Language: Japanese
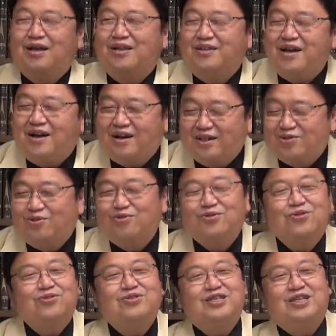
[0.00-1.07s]
だからそ
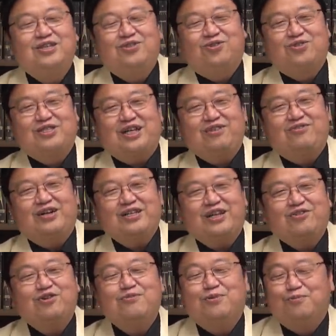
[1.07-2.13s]
の当時ヒットしたのが、
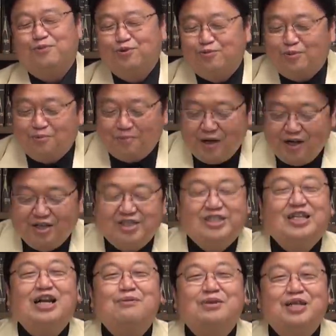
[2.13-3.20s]
例えば僕も
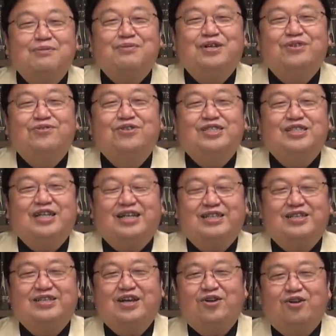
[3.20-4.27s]
調べてびっくりしたん
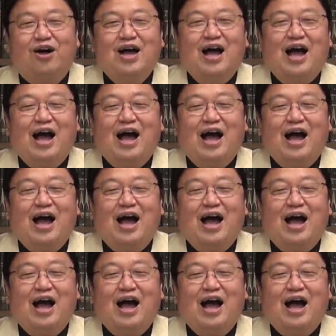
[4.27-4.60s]
ですけど、